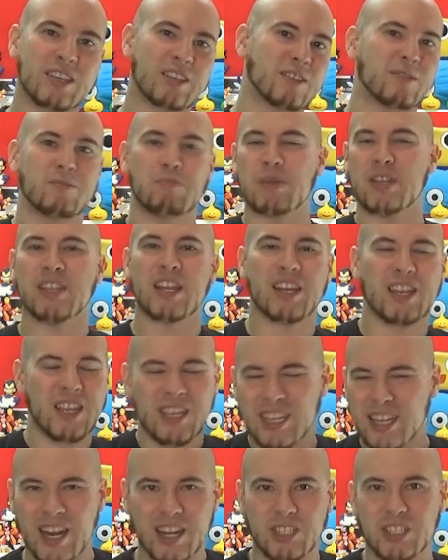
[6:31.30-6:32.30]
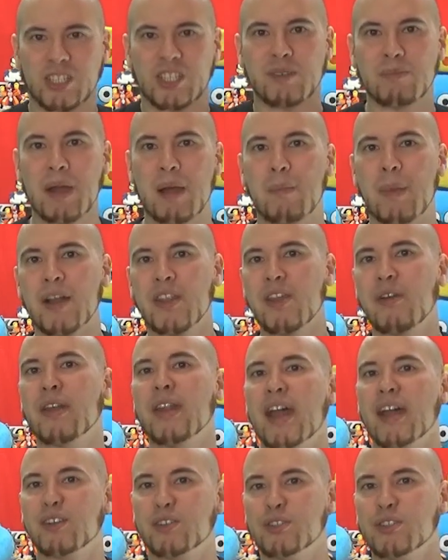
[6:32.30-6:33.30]
みんないきなり自信満々では
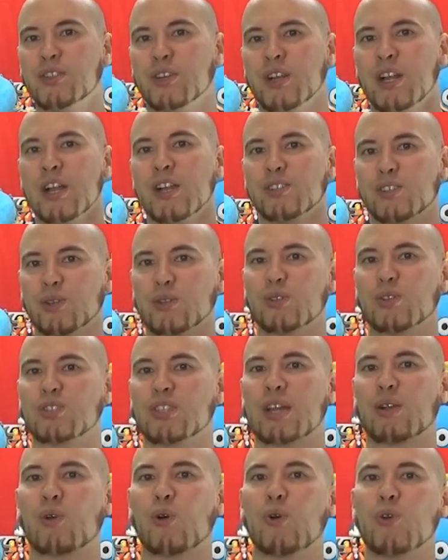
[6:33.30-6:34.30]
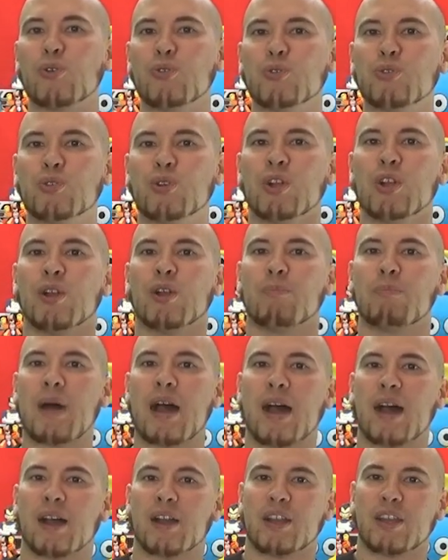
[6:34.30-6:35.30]
なくちょっとしたこういう
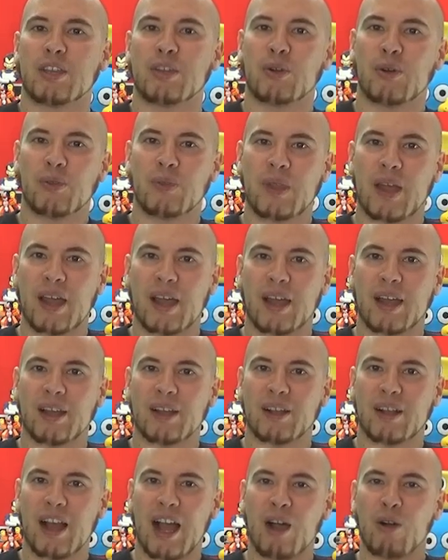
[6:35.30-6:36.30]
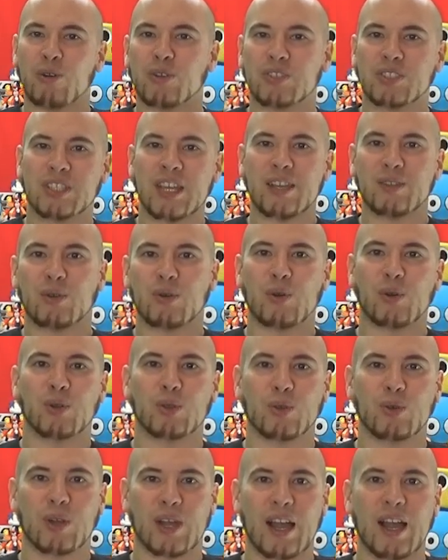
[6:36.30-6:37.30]
まあいろんな青臭いところ
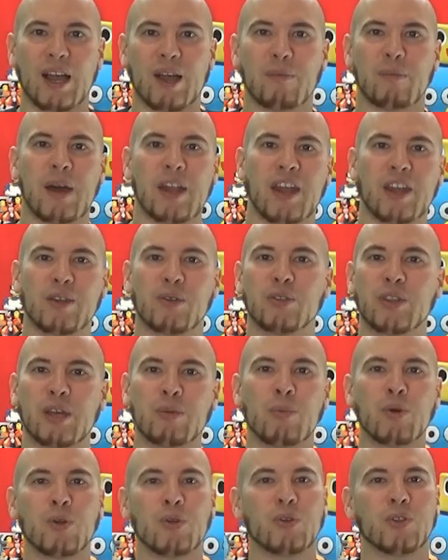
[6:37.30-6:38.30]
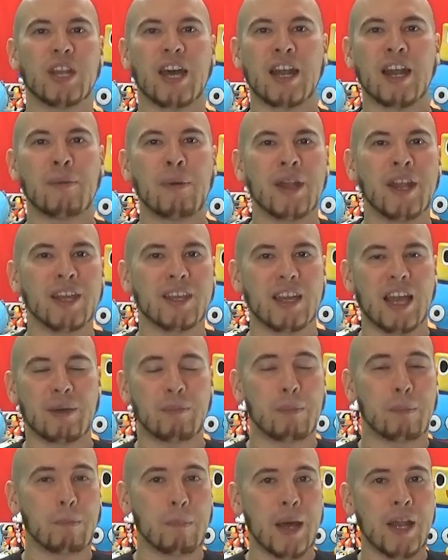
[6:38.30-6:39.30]
とかまだいろんなものを並ばなきゃ
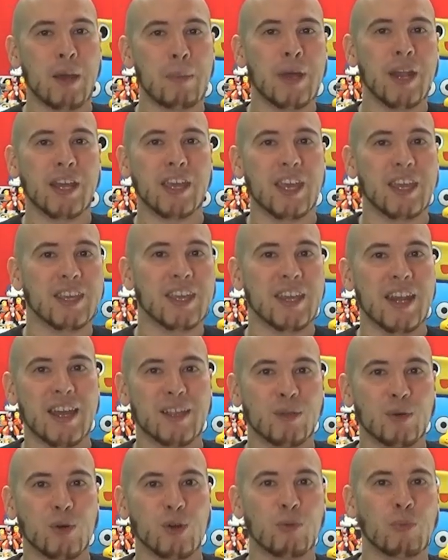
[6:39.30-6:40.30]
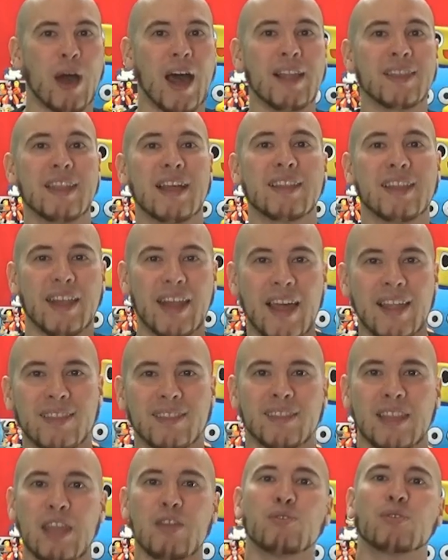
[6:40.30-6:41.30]
学ばなきゃいけないところもあったんだなっ
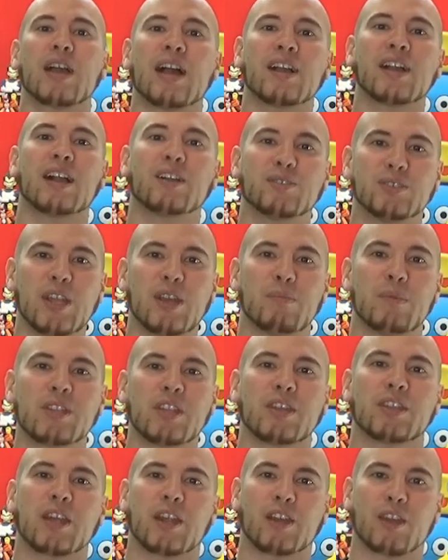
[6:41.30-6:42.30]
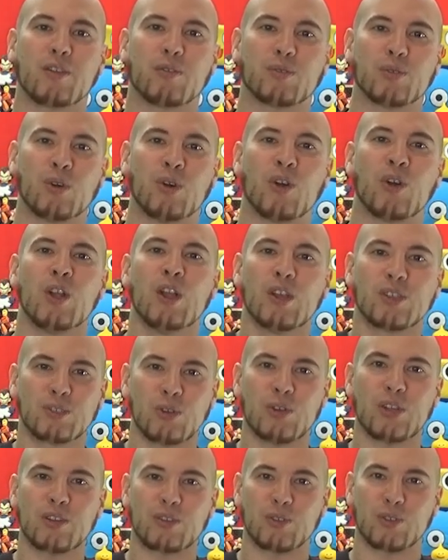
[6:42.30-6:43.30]
ていう感覚で見ていただけると
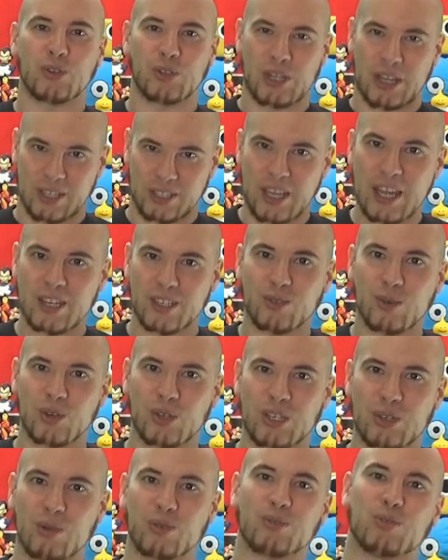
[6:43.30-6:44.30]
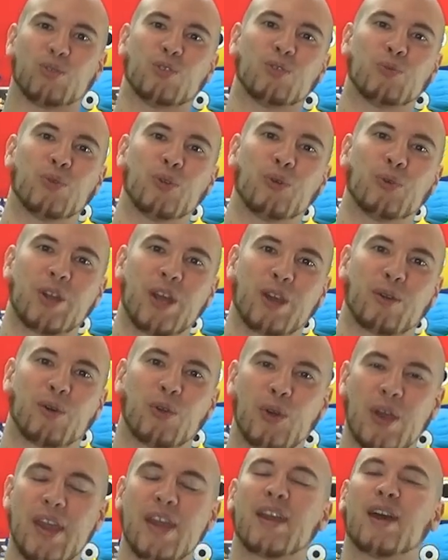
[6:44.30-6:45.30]
ソニックのね成長記録というものをねこ
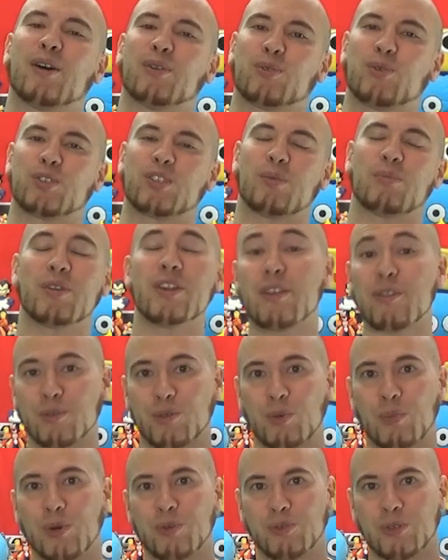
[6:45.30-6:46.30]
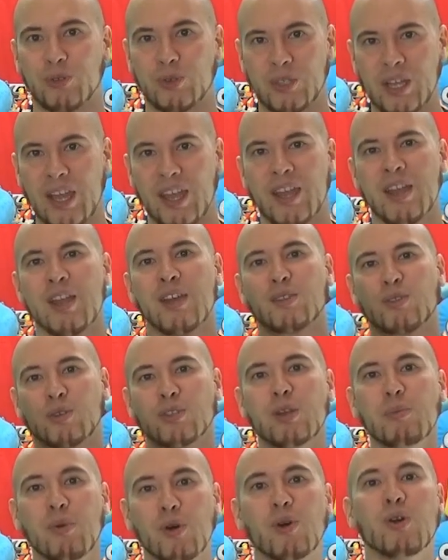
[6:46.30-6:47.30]
の映画を通して見れると思うんでと
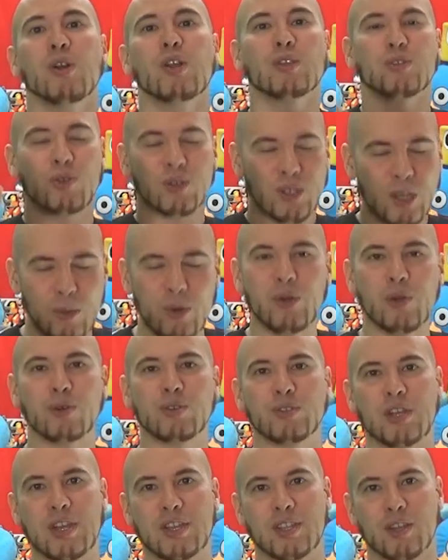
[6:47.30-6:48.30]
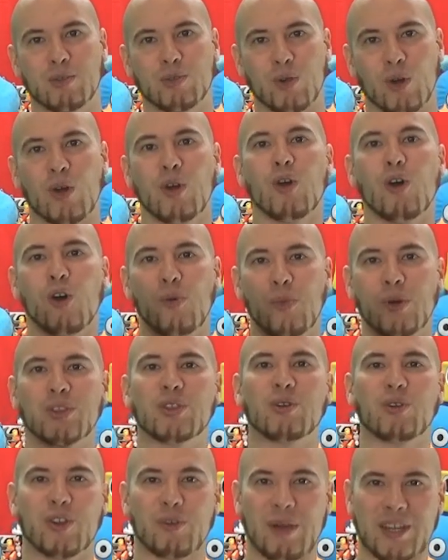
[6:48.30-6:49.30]
てもとてもよくできてると思って
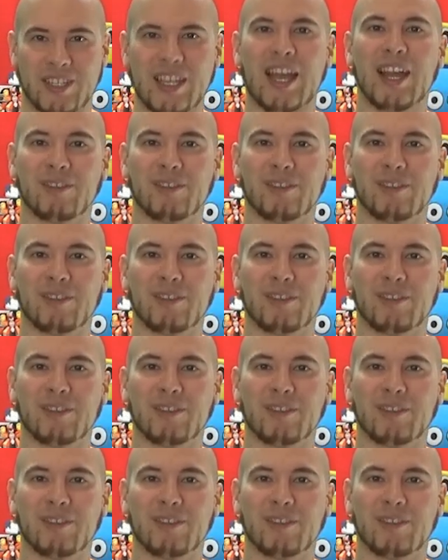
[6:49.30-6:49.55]
おりました